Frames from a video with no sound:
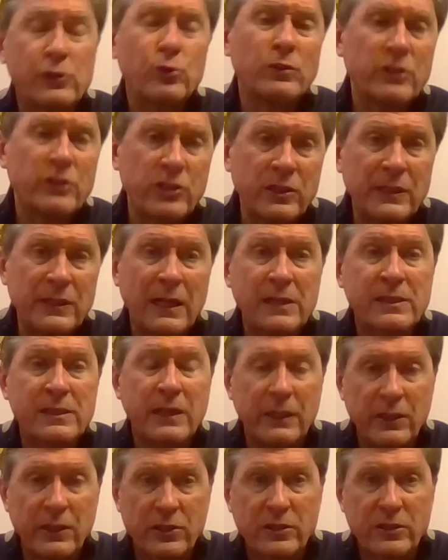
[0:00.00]
Ну, начиналось,
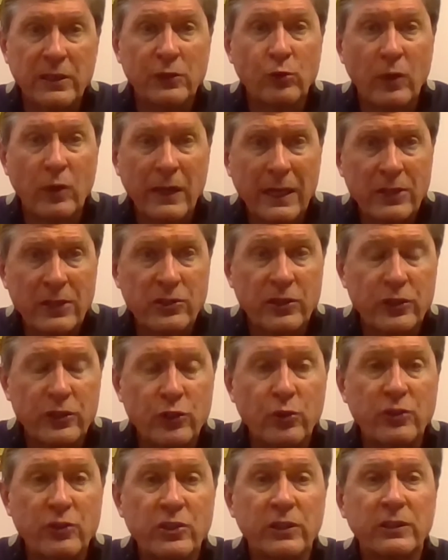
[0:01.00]
конечно, но раньше,
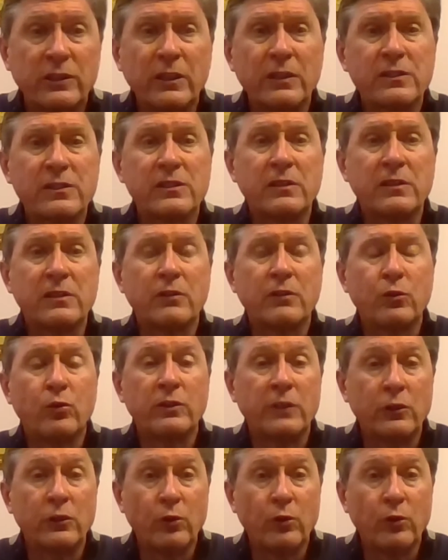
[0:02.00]
еще с 2014 года,